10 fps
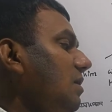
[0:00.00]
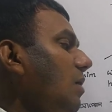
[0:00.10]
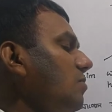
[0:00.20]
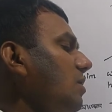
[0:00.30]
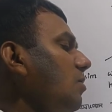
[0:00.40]

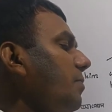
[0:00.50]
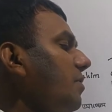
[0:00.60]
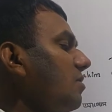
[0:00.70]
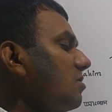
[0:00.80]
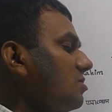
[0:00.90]
নাউনের
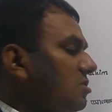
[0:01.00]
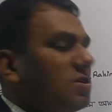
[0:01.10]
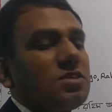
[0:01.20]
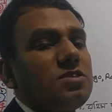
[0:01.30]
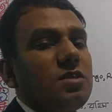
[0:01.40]
উপর
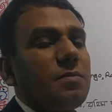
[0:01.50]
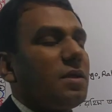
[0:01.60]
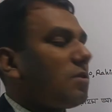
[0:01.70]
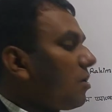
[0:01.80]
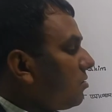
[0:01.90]
স্ট্রেস
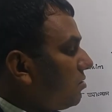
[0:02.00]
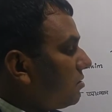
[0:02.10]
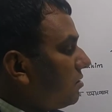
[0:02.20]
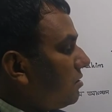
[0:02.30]
দিবে তখন